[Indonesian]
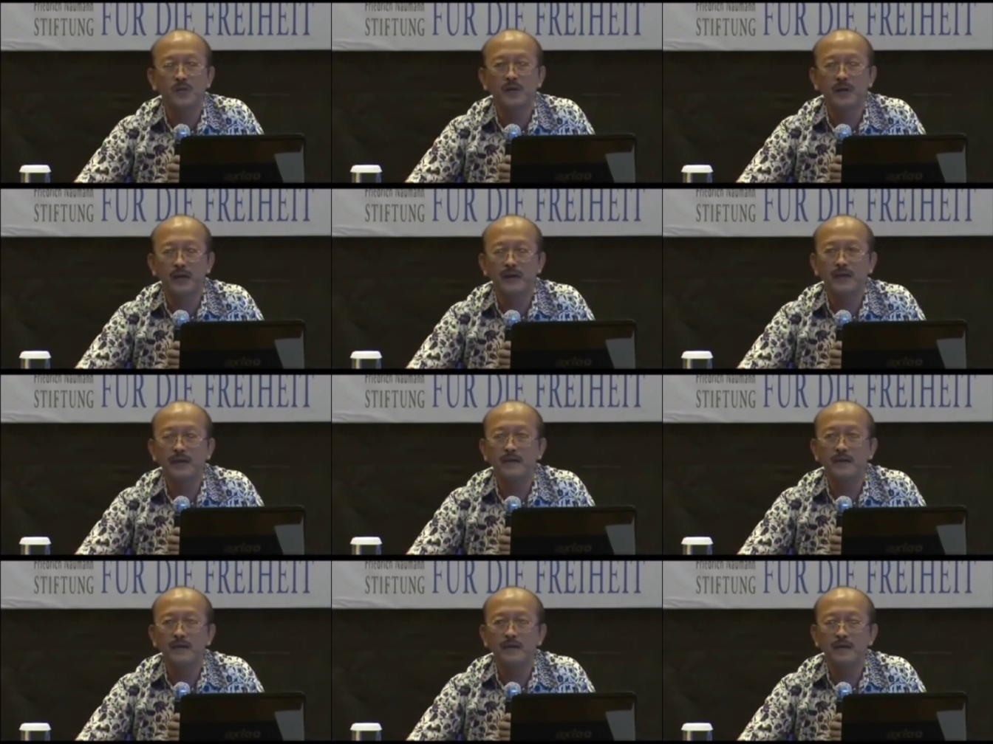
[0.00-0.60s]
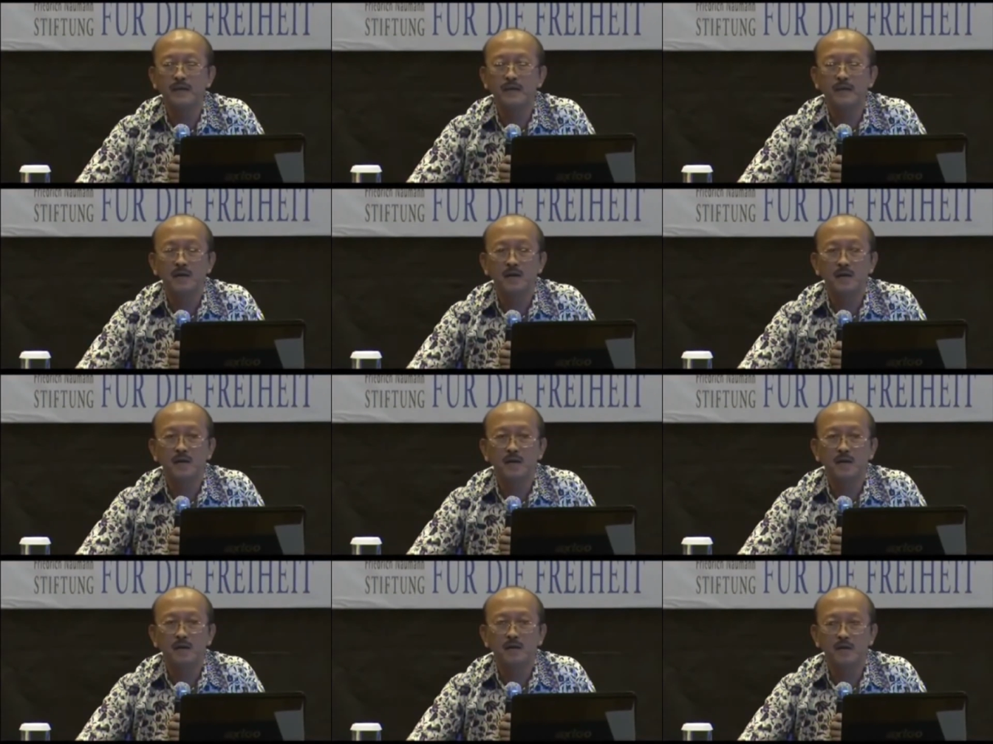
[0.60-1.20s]
Ya.
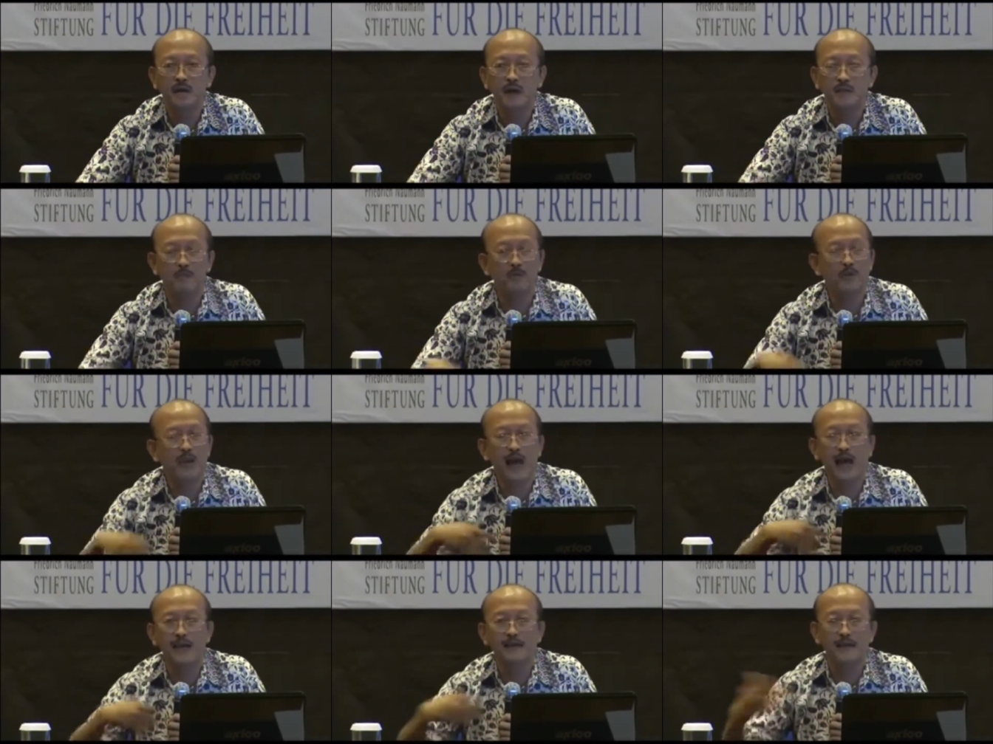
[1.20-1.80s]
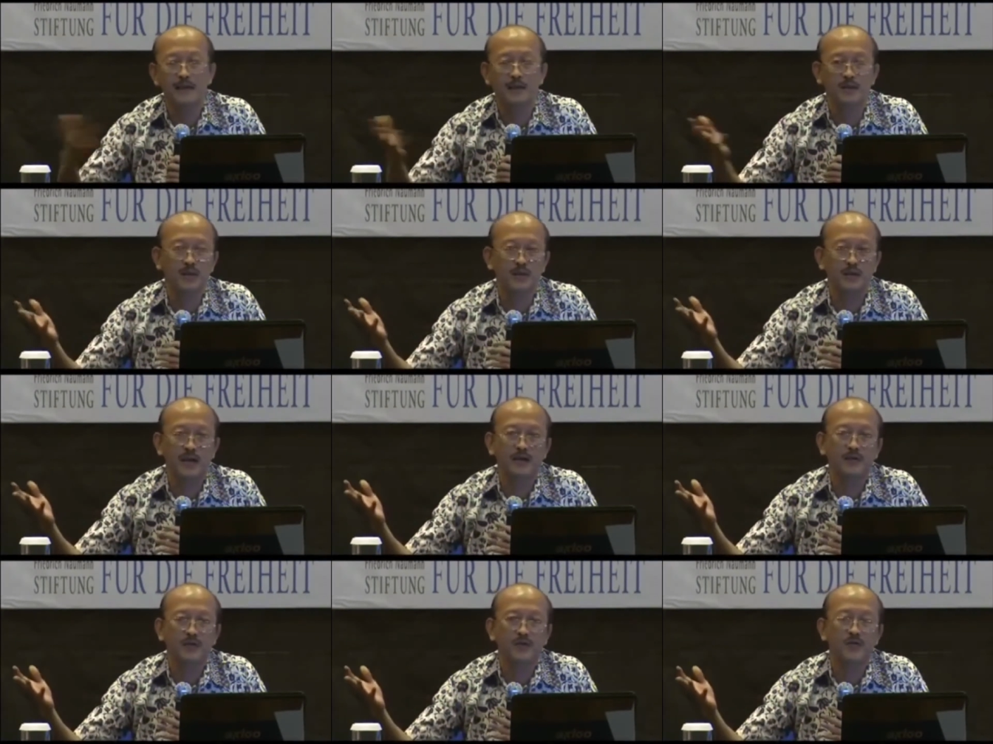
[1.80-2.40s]
Dia punya aset
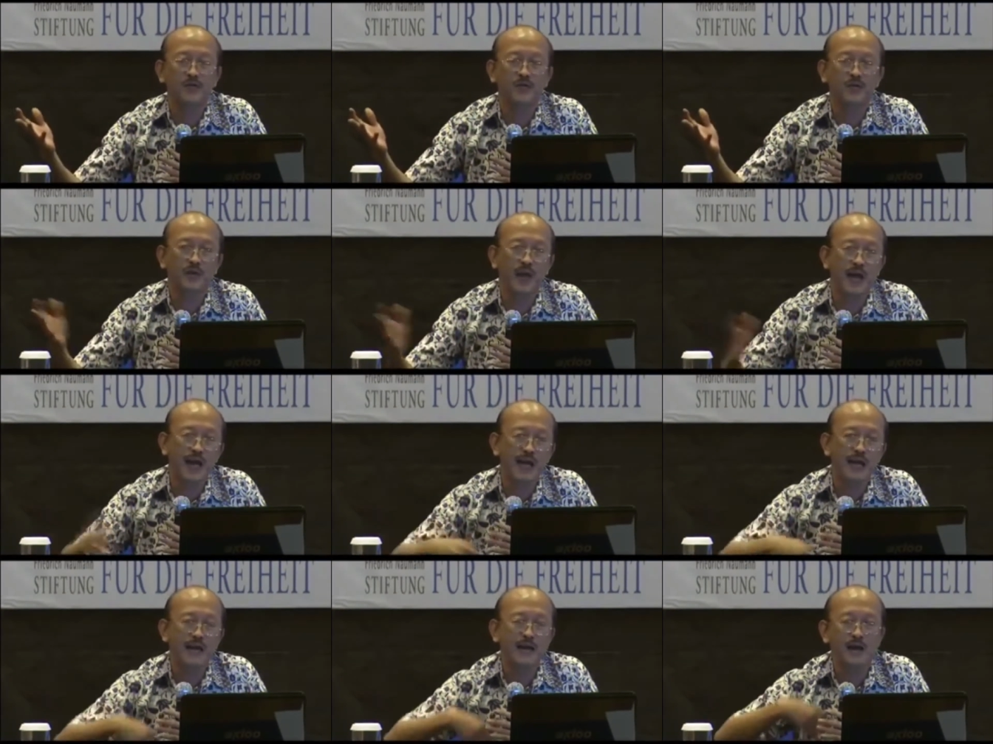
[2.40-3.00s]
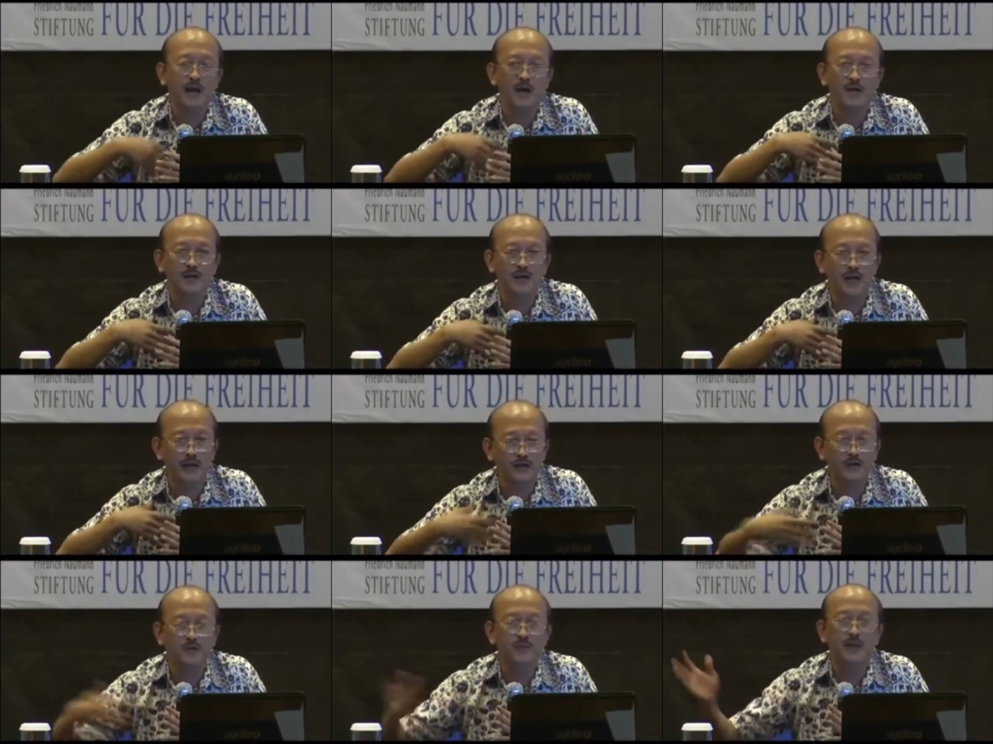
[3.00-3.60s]
100 juta, 100
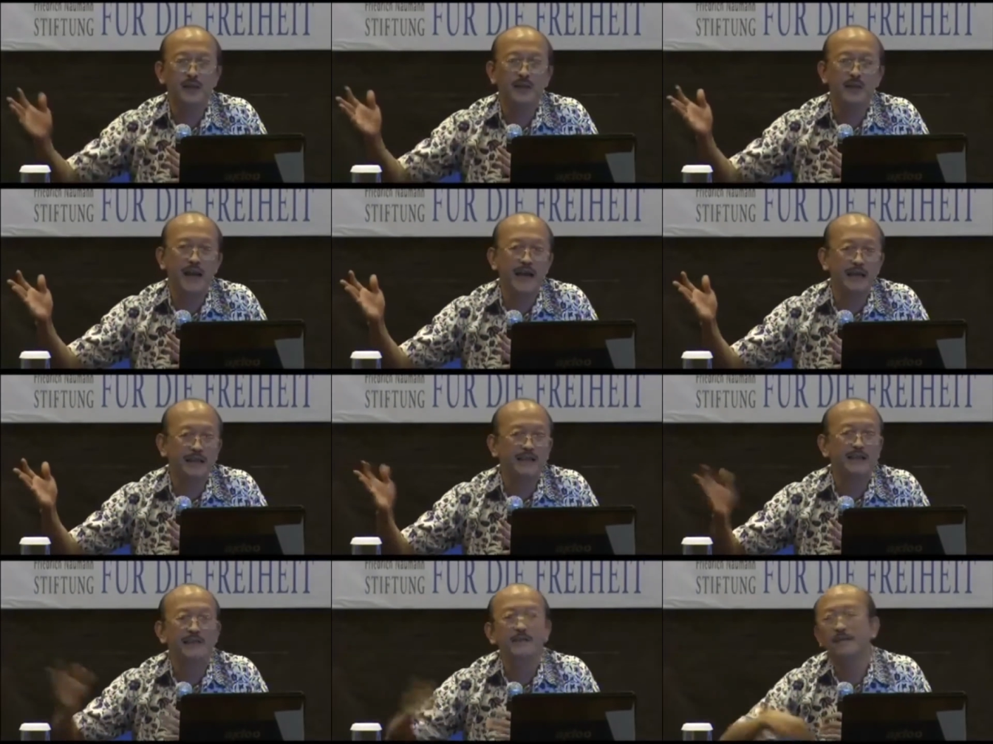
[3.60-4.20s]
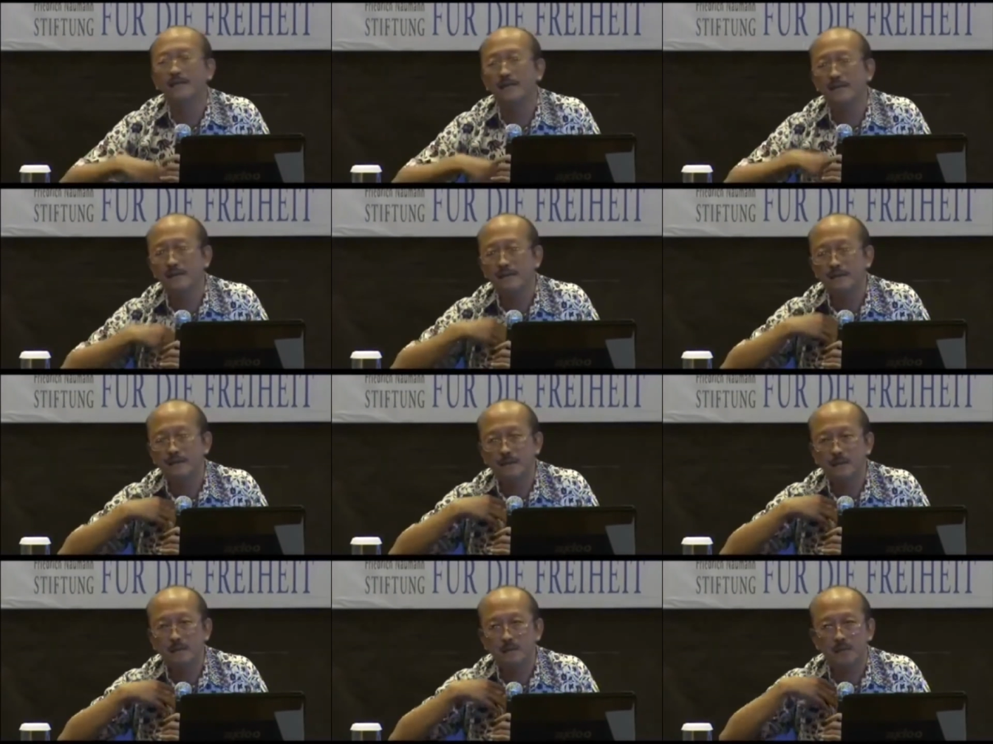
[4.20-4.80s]
eh, miliar,
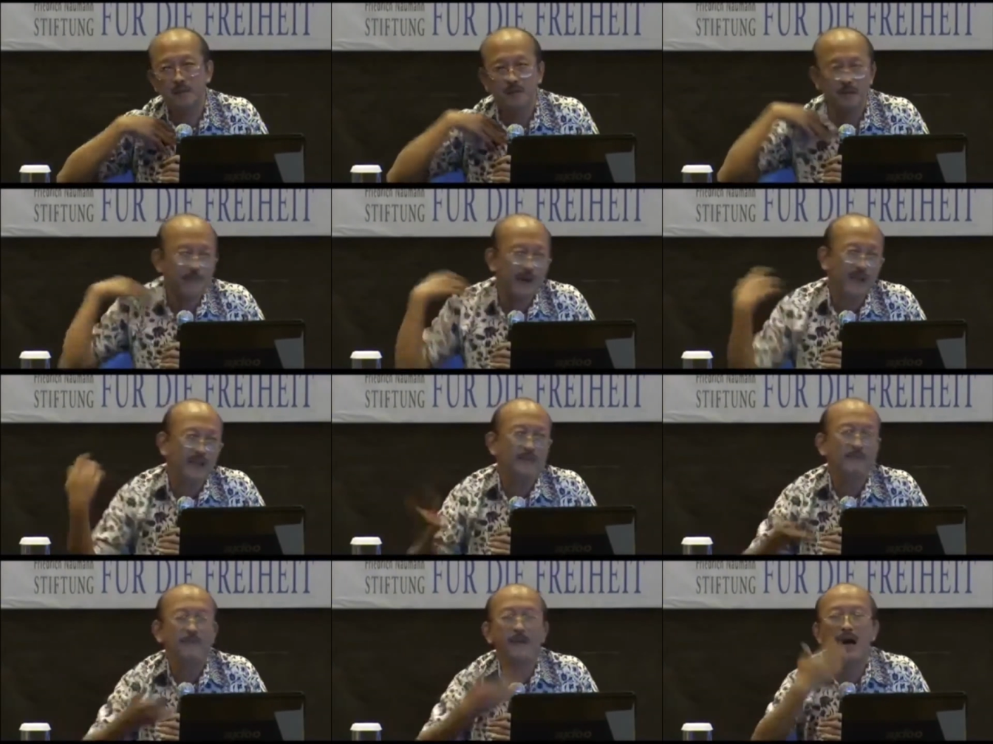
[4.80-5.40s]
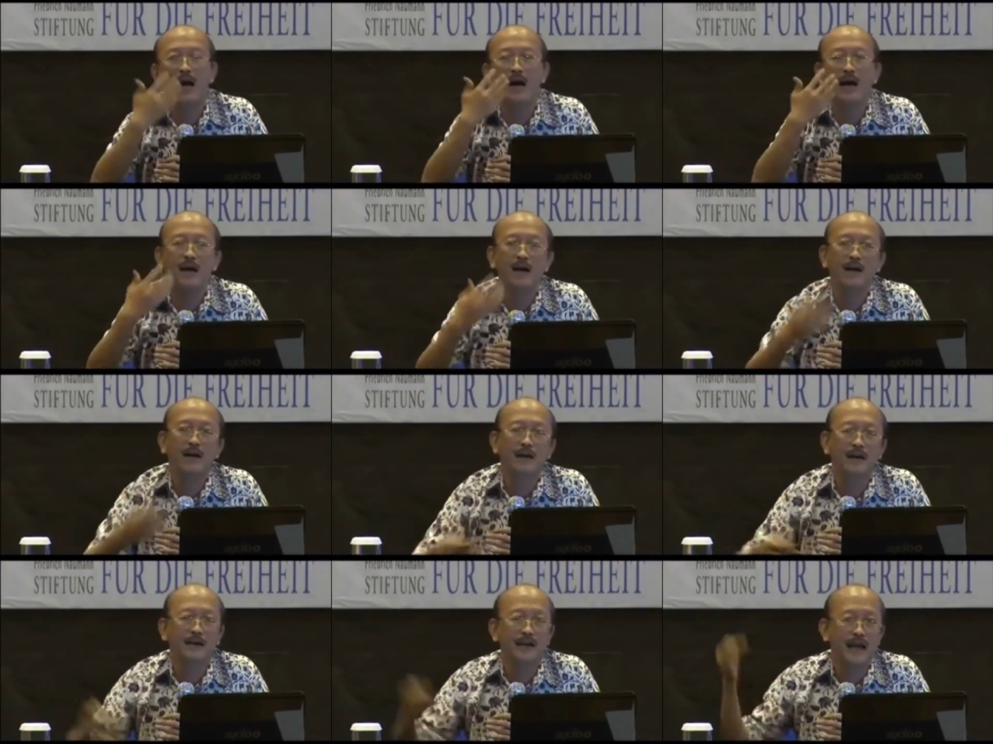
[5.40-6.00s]

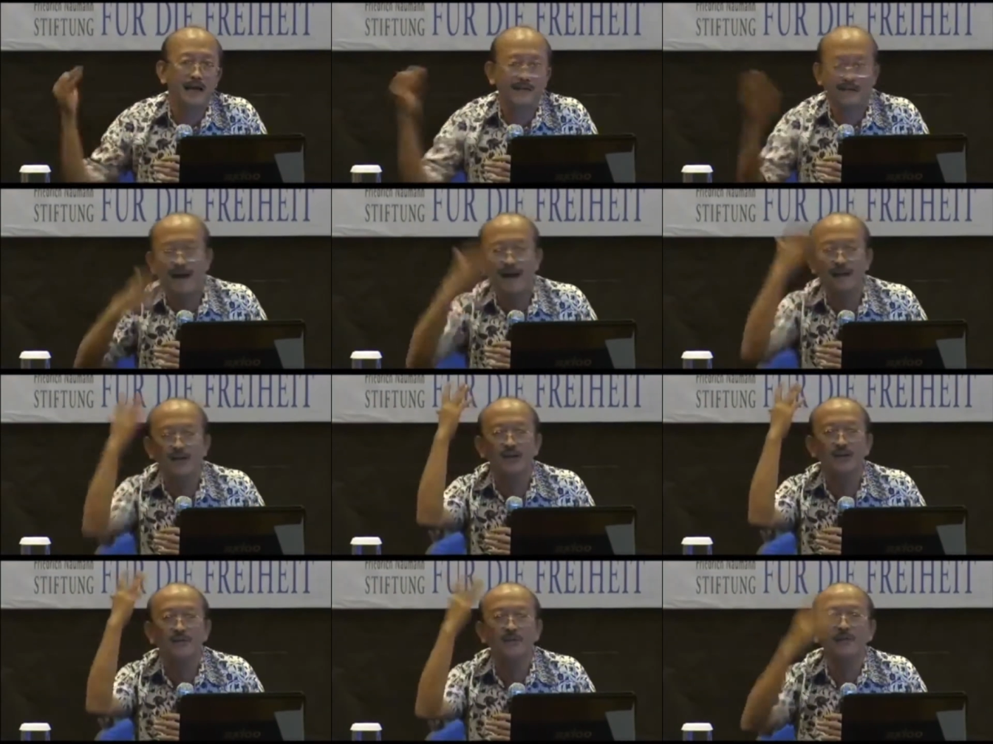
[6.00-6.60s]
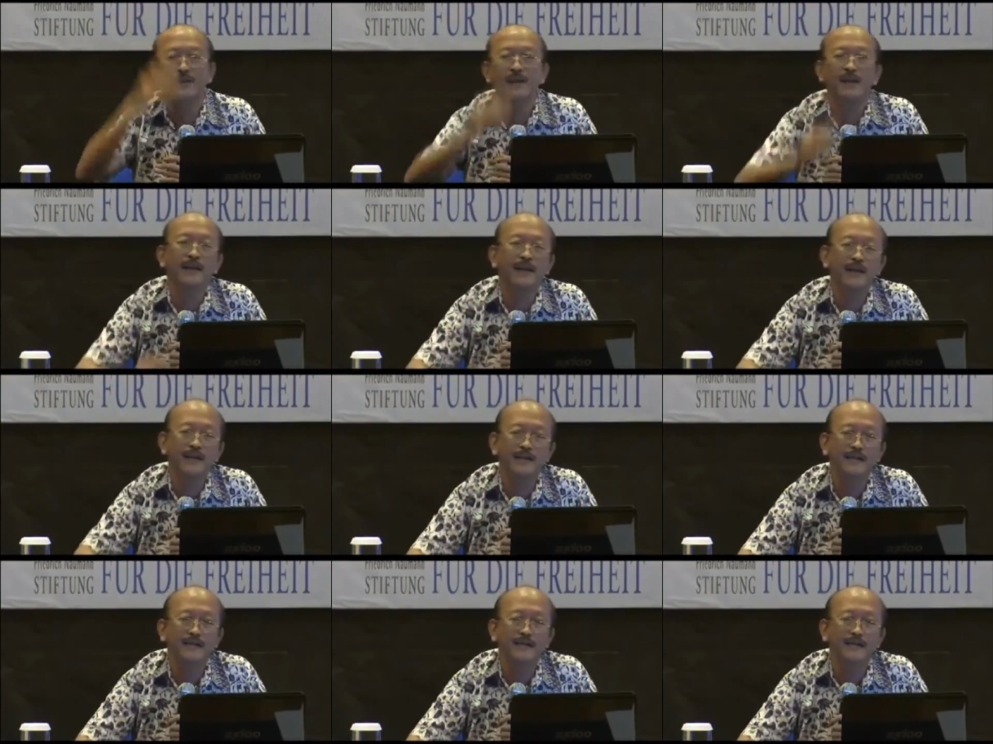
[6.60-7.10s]
tiba-tiba kena ras misalnya.